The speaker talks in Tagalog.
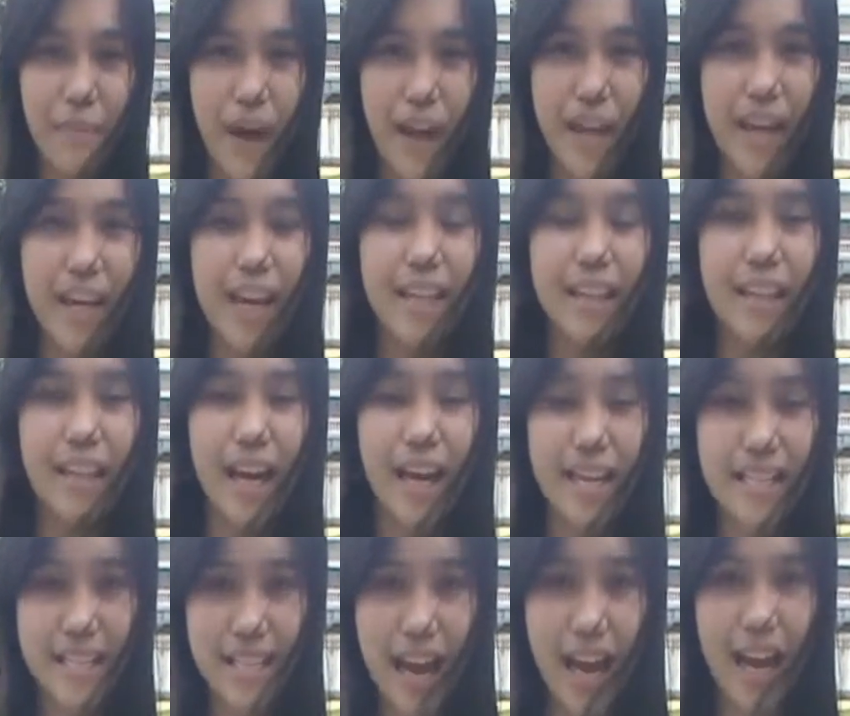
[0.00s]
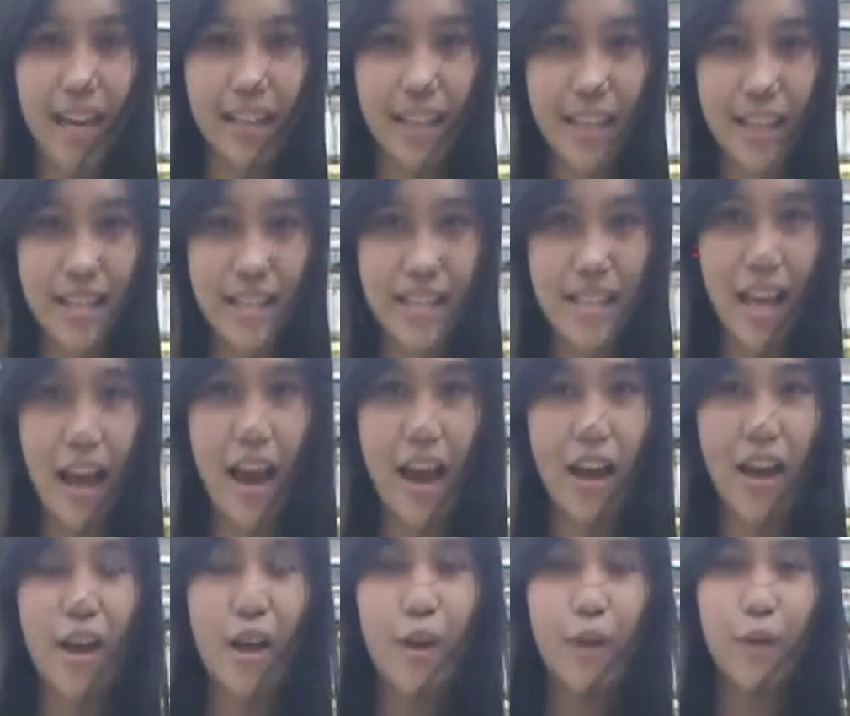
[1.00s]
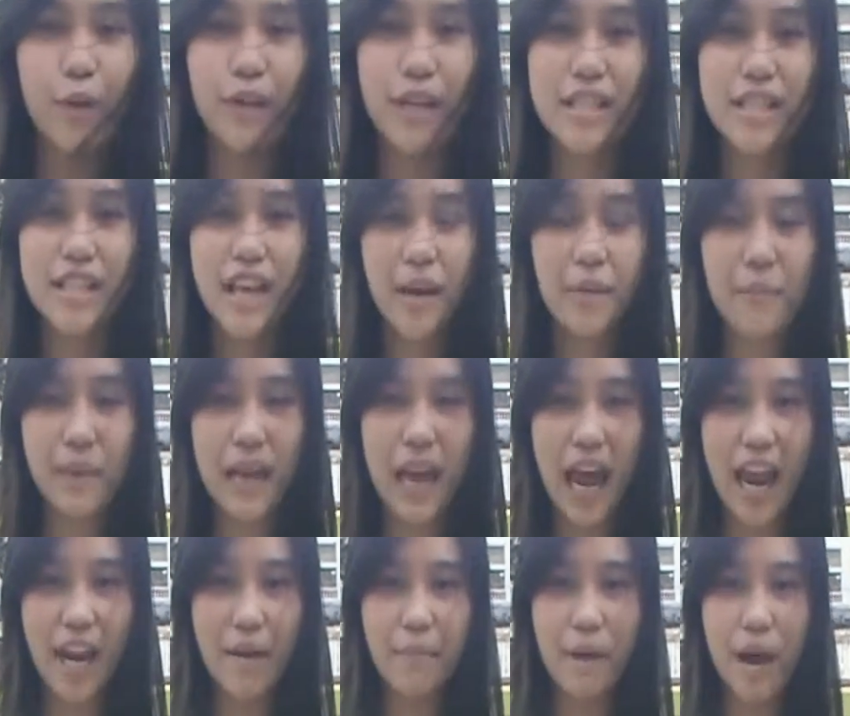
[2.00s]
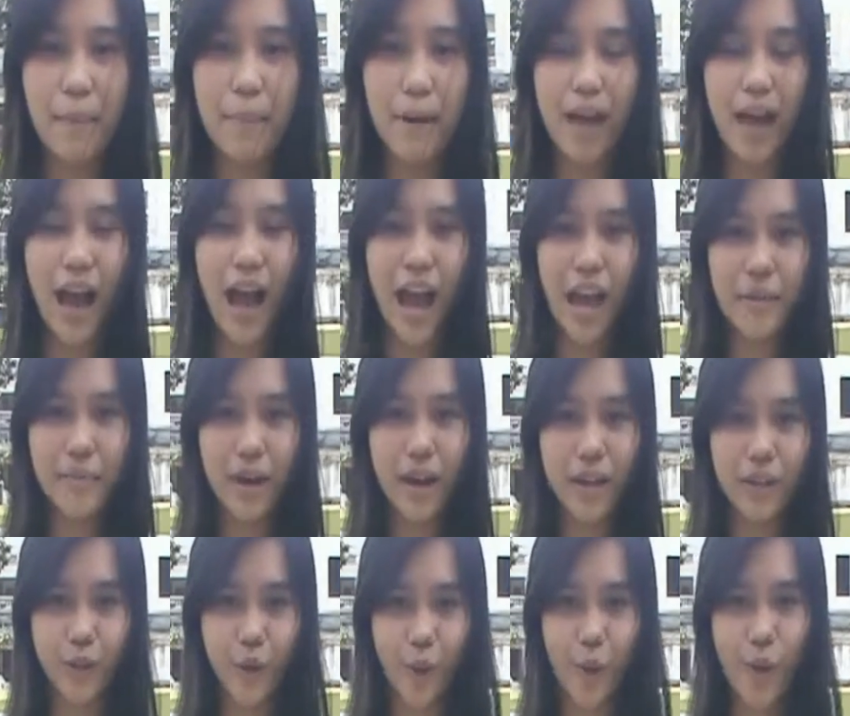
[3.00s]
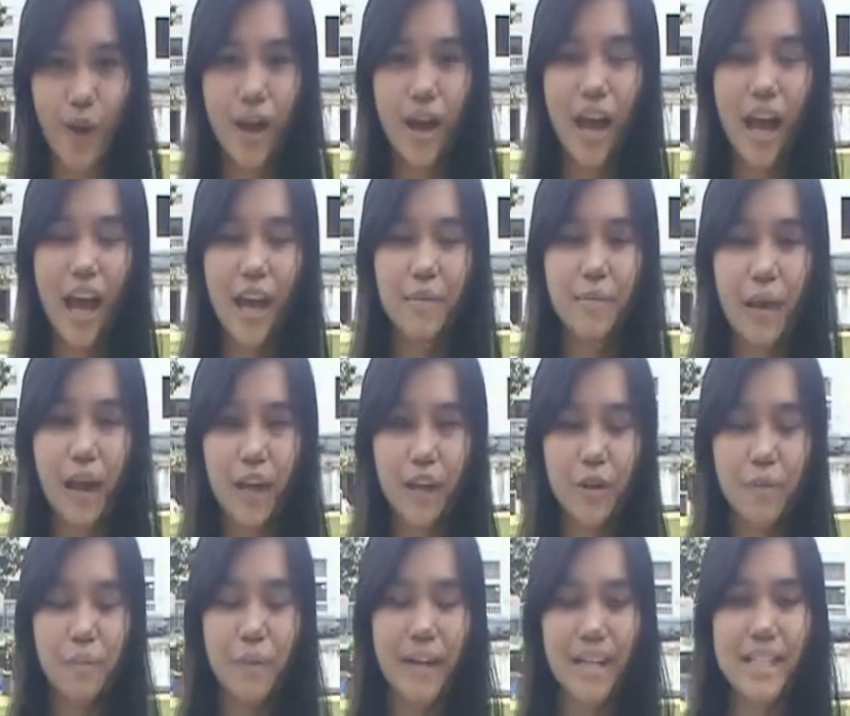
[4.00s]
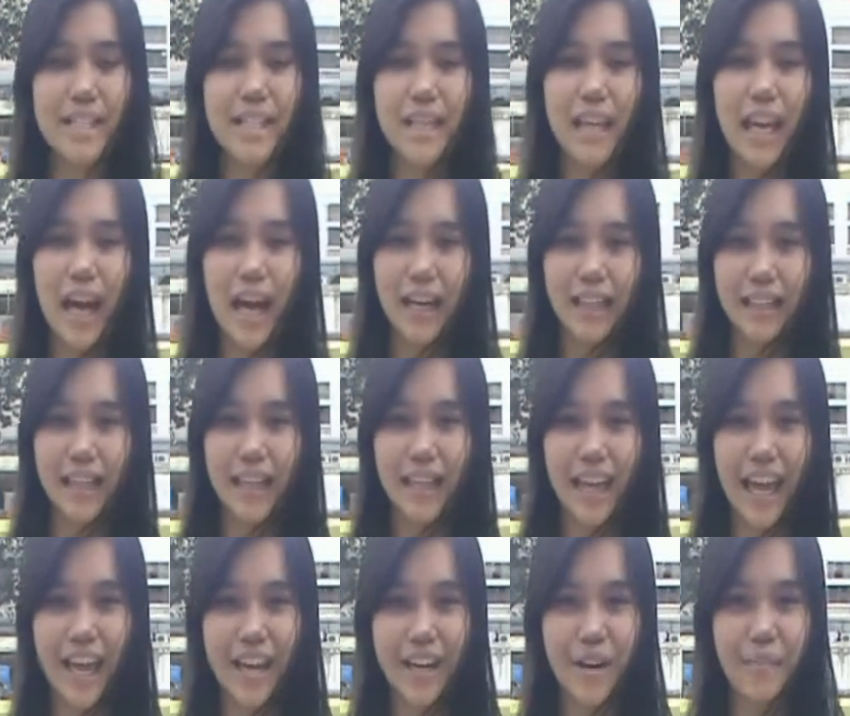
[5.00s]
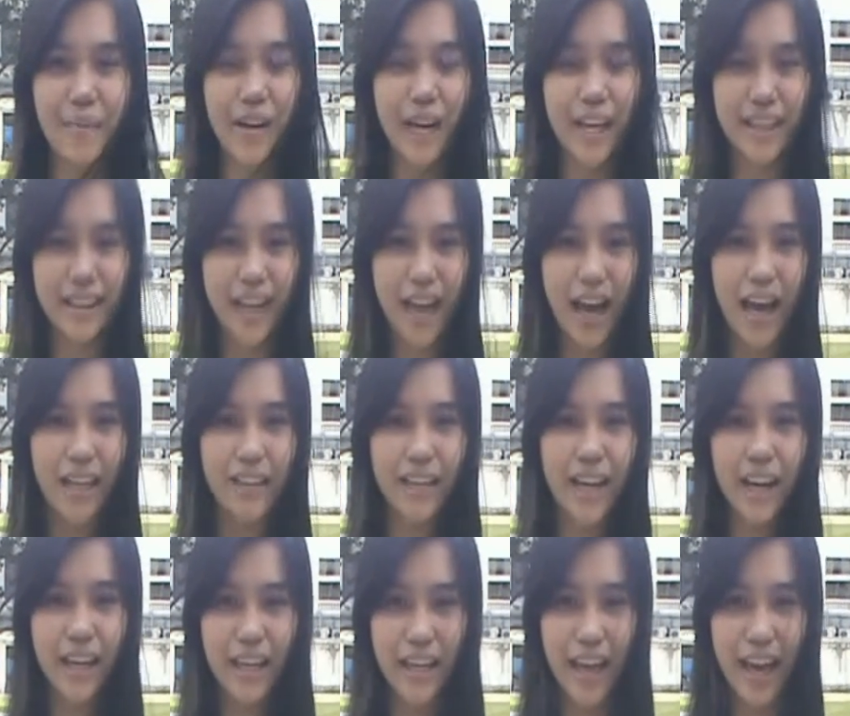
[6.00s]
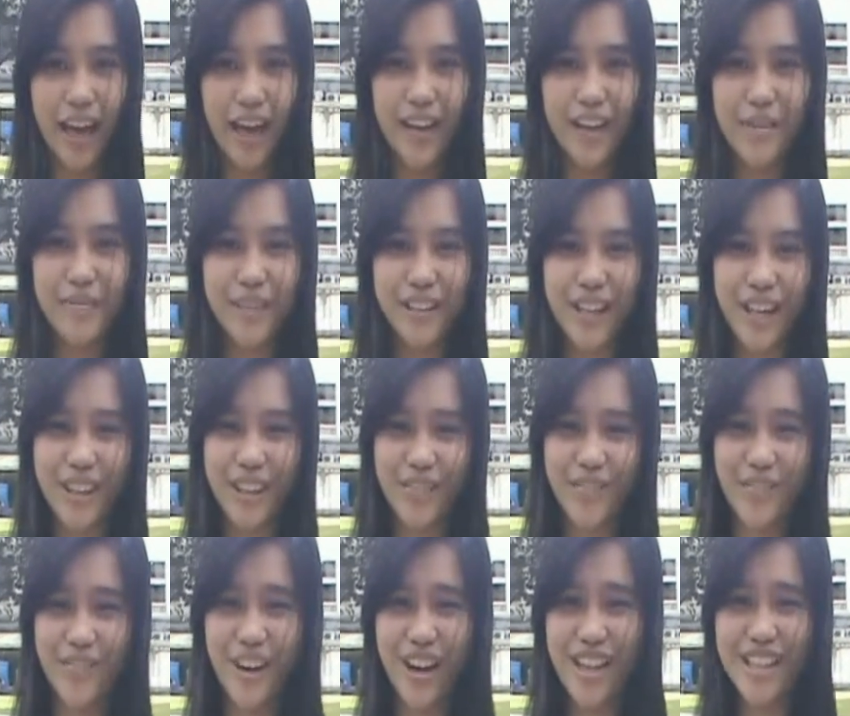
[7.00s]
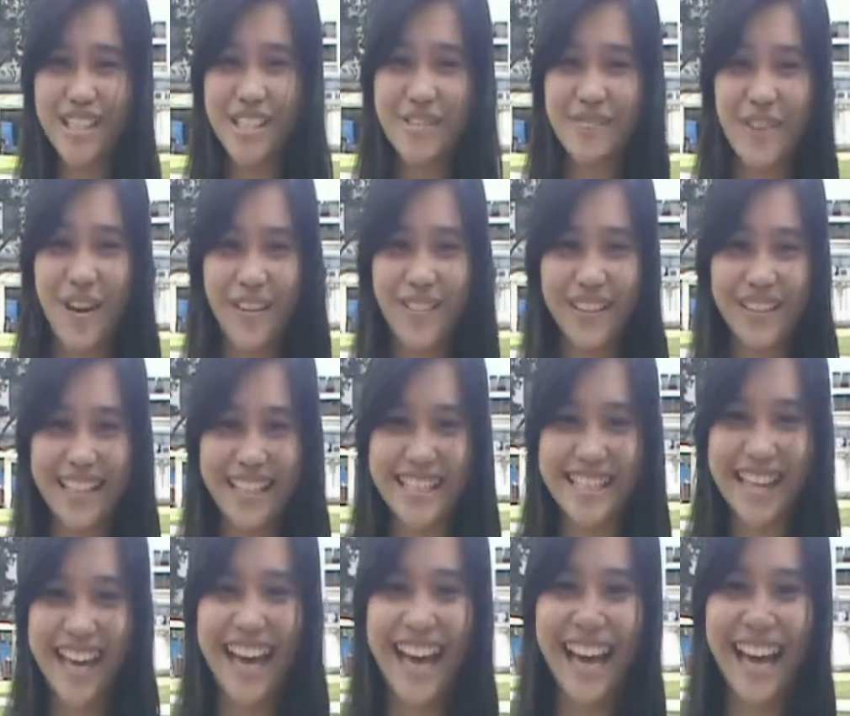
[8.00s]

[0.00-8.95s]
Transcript: bayan at ng isang Atenista. Ngunit sa kabila ng mga pagkakaibang ito, ay meron pa rin silang taglay na magandang katangian na matatagpuan sa bawat isa.